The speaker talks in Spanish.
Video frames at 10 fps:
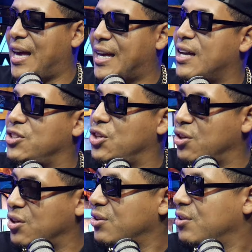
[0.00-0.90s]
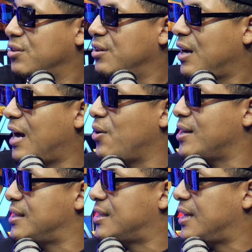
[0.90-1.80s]
engañó a los
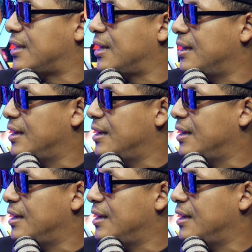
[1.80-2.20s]
asistentes.